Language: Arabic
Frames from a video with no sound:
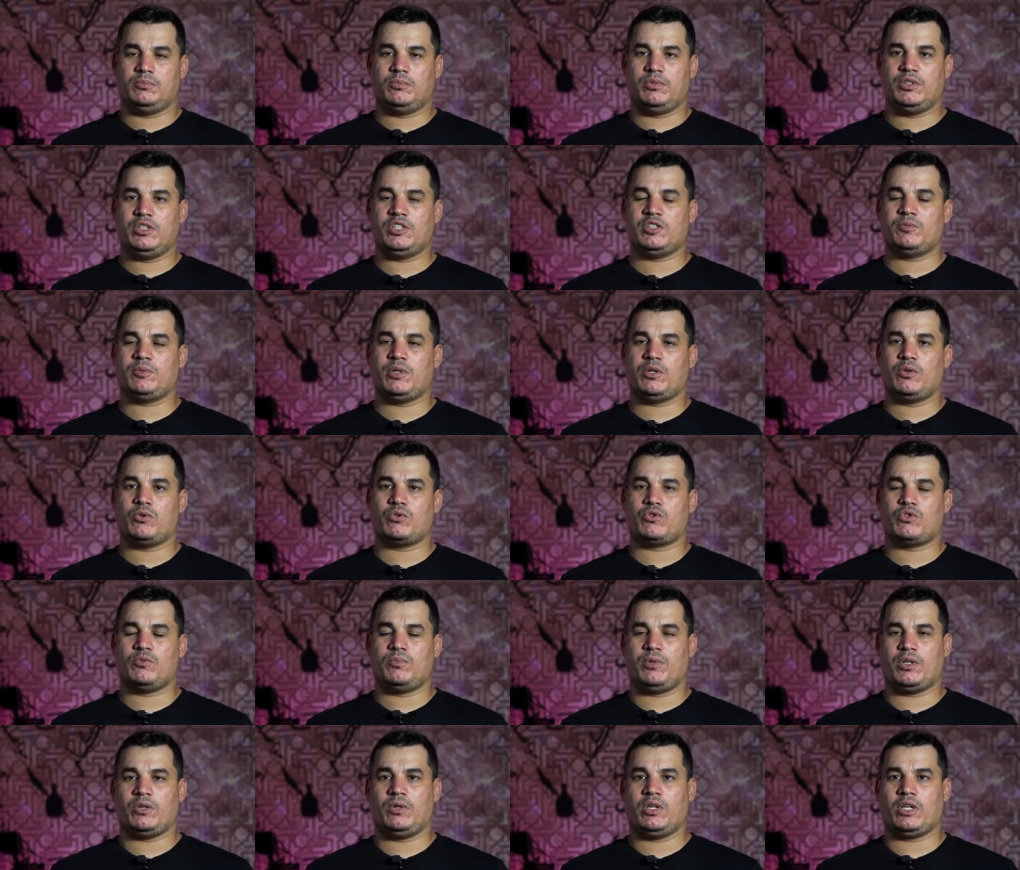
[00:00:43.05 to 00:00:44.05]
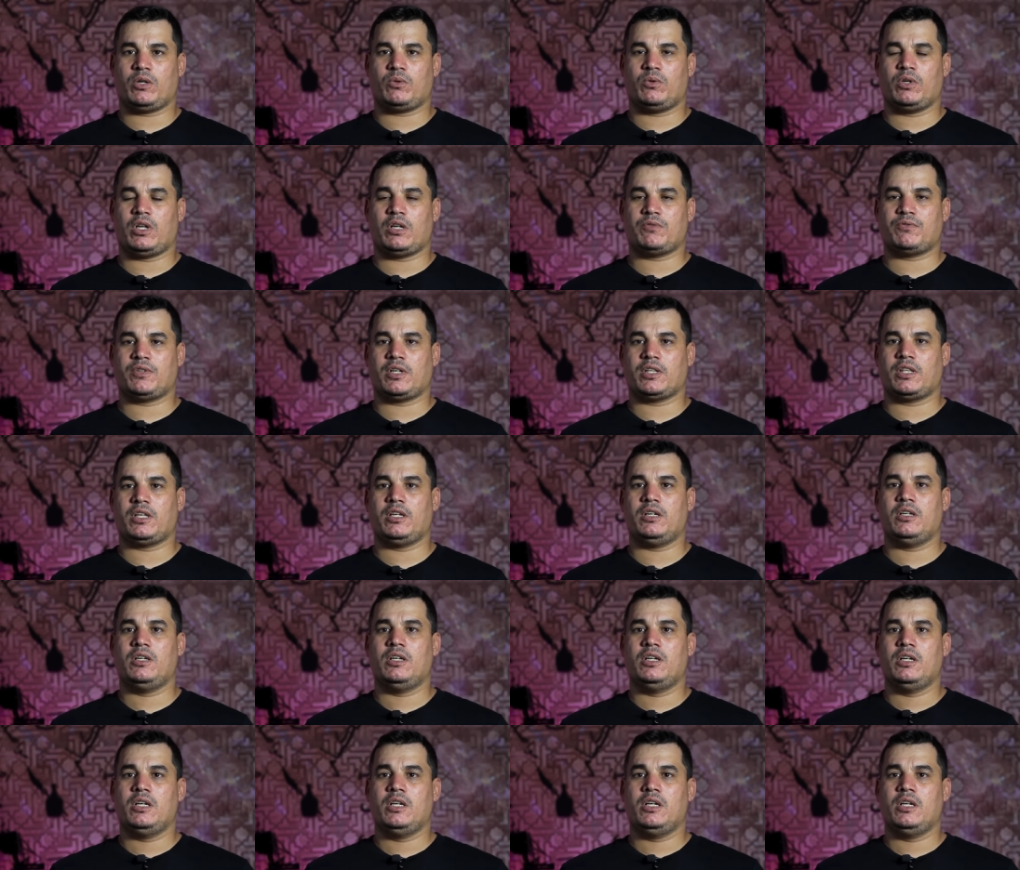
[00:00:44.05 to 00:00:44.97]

بالنسبة لليوتيوب أيها الإخوة الأفاضل